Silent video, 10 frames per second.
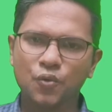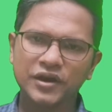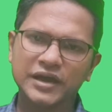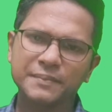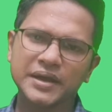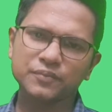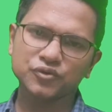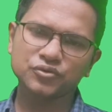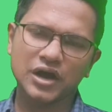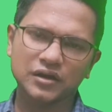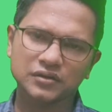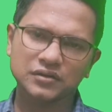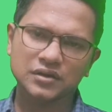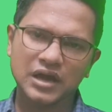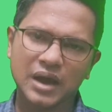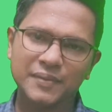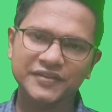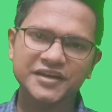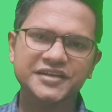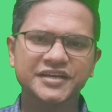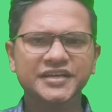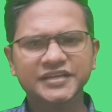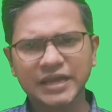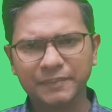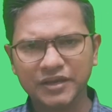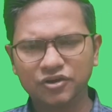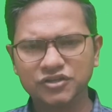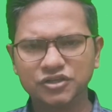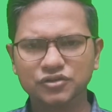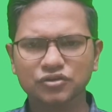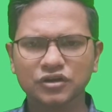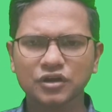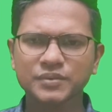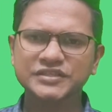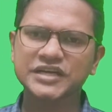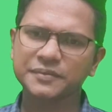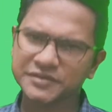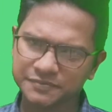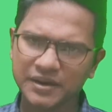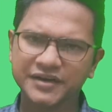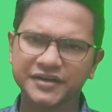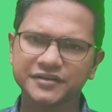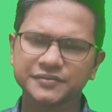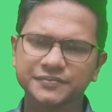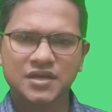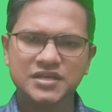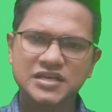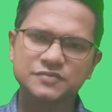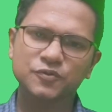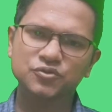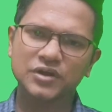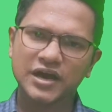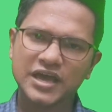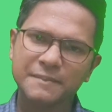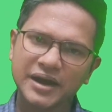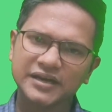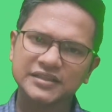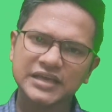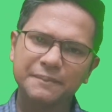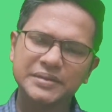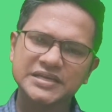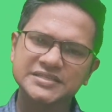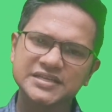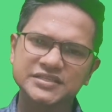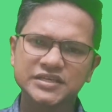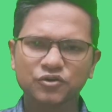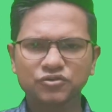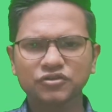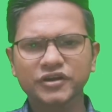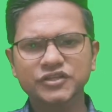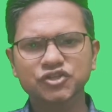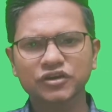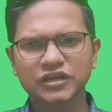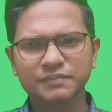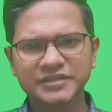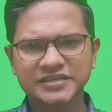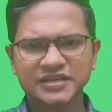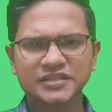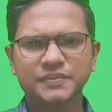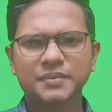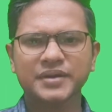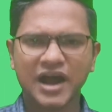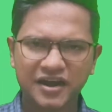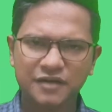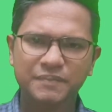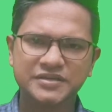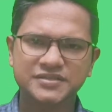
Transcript: ওয়েলকাম ব্যাক বন্ধুরা আমাদের এই টেকনিকটি অ্যাপ্লাই করার জন্য দরকার হবে চার পিস মালটার ইয়েস বন্ধুরা এই মালটা দিয়ে আপনি ইজিলি যে কোনো ধরনের জ্বরকে বিদায় জানাতে পারবেন হান্ড্রেড